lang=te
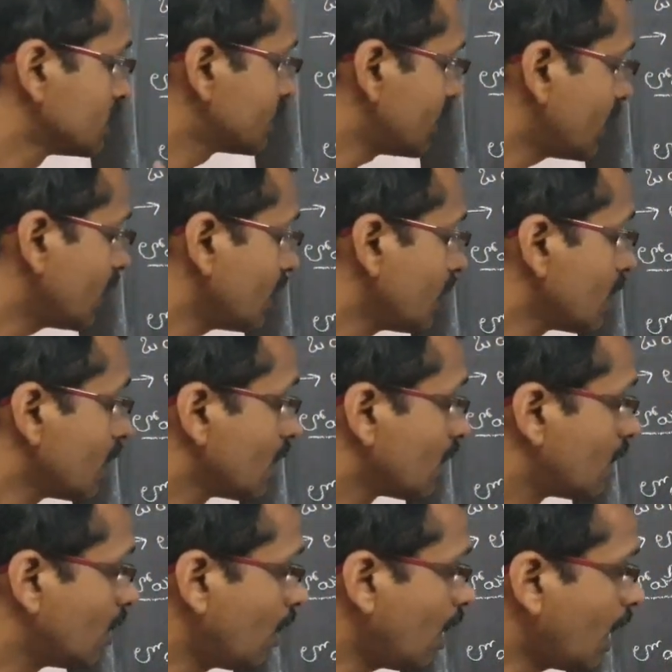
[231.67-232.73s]
సరే
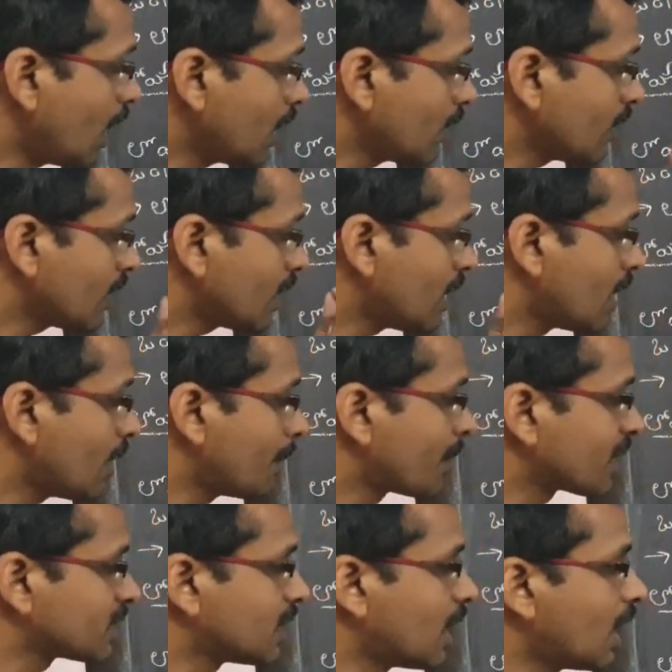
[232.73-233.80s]
లోహాల యొక్క
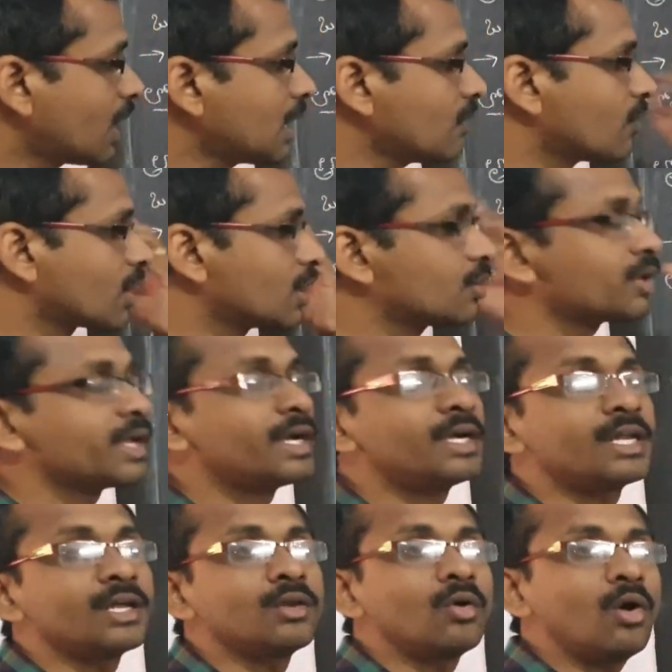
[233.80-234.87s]
ప్రధాన వనరు
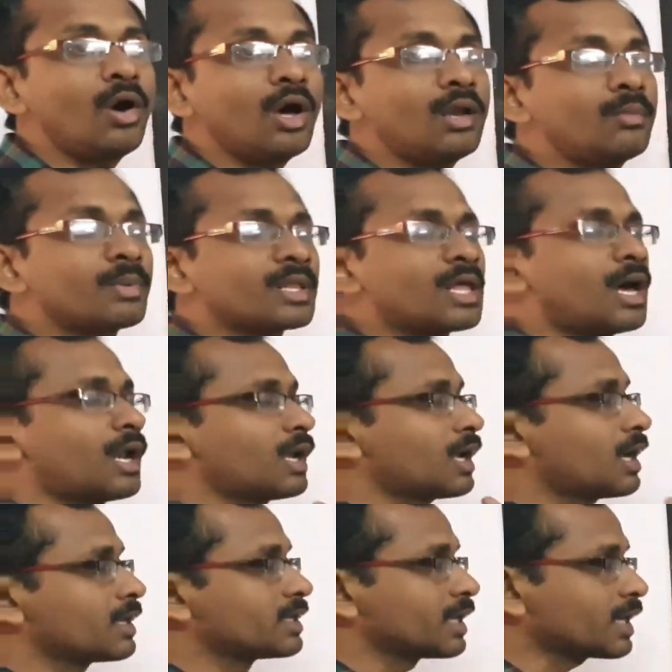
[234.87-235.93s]
ఏంటి లోహాలు
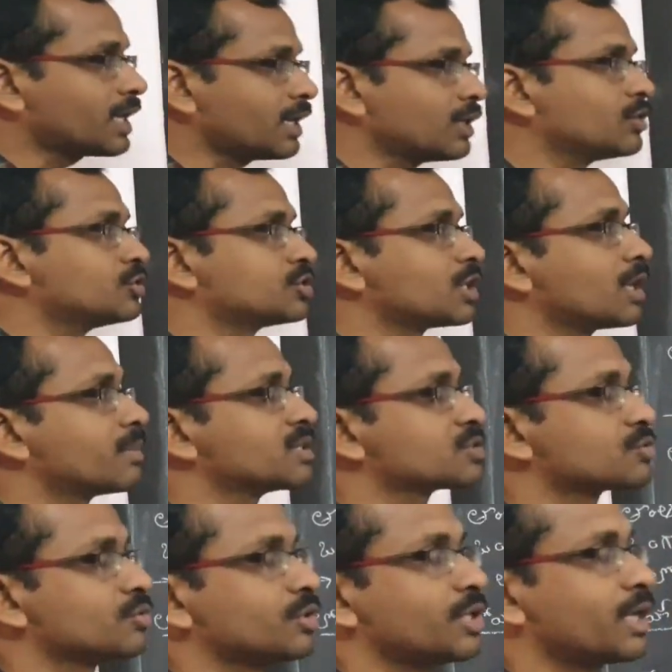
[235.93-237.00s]
ప్రధానంగా ఎక్కడి నుంచి
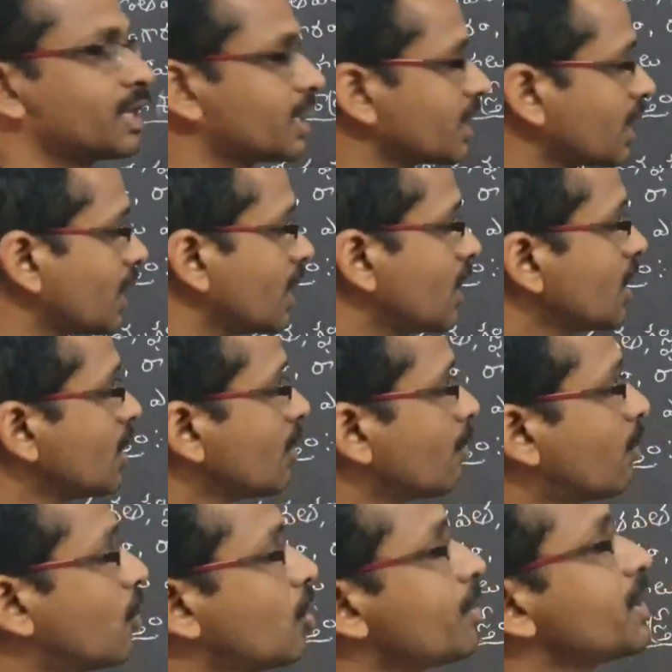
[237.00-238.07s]
లభిస్తుంది అంటే
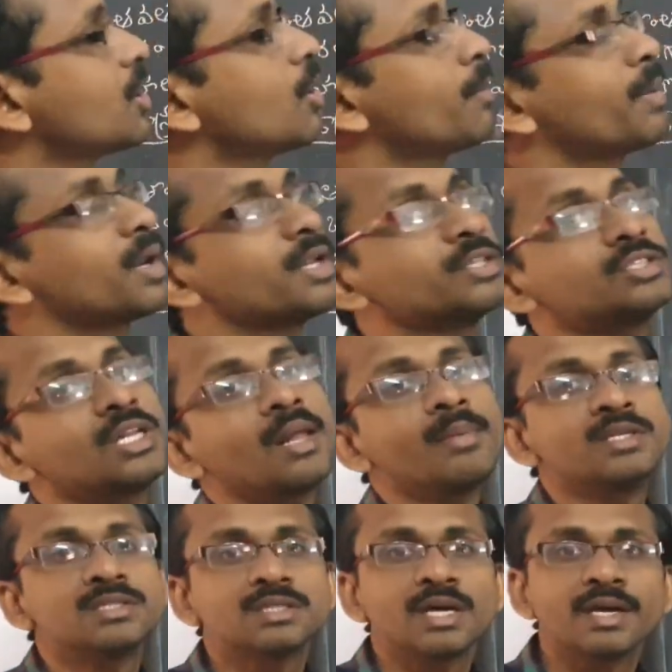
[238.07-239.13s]
భూమి లోపల నుంచి
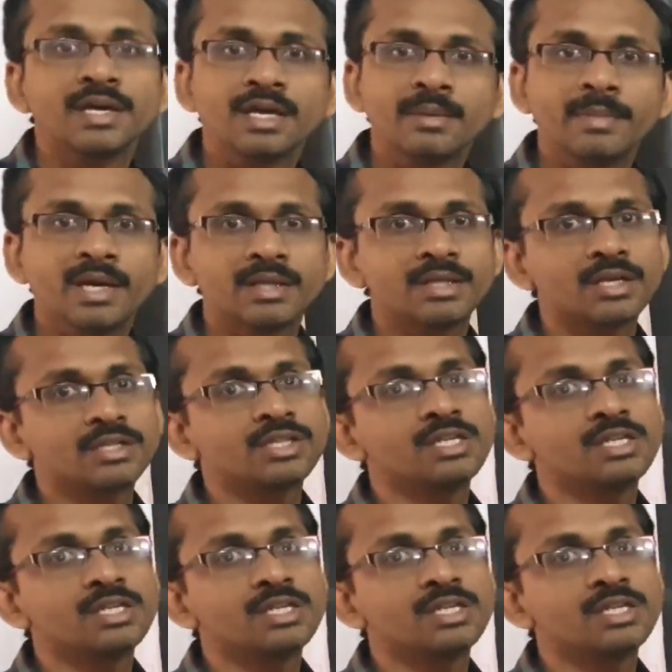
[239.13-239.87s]
లభిస్తాయి మీ అందరికీ